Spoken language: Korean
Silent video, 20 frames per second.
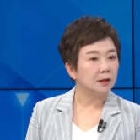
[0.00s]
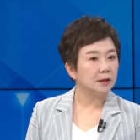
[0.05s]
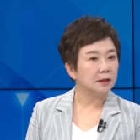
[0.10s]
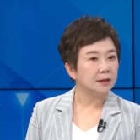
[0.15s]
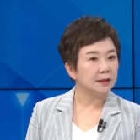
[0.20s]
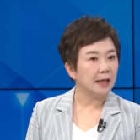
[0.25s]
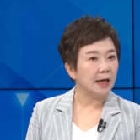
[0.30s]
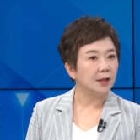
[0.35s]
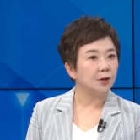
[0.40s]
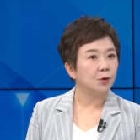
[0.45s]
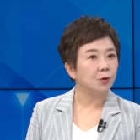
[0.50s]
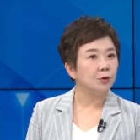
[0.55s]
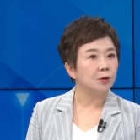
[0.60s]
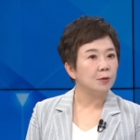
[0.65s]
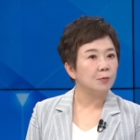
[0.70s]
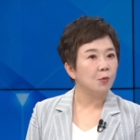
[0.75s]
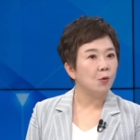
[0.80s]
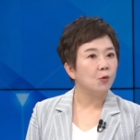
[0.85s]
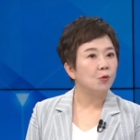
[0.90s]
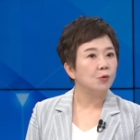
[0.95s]
그
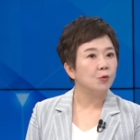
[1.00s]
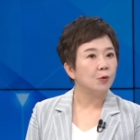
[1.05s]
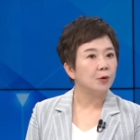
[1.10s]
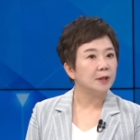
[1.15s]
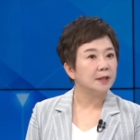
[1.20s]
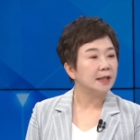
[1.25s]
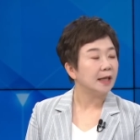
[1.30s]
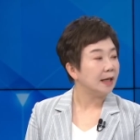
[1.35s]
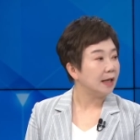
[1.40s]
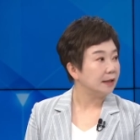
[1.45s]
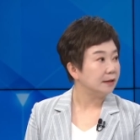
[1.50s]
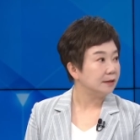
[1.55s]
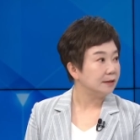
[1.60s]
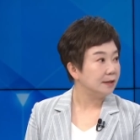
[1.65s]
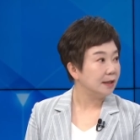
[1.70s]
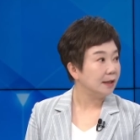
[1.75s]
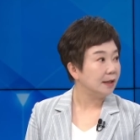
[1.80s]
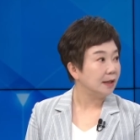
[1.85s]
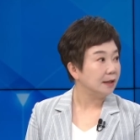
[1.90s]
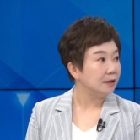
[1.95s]
자료를 모으고 있다라는
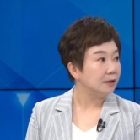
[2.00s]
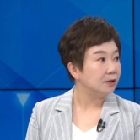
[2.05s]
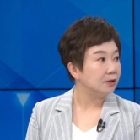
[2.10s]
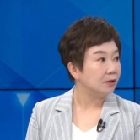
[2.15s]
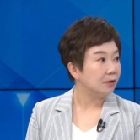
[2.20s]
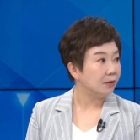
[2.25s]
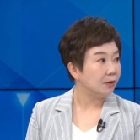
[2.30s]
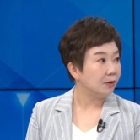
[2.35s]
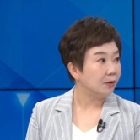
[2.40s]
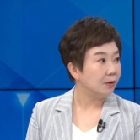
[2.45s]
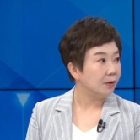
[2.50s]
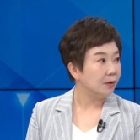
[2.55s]
생각이 들어요.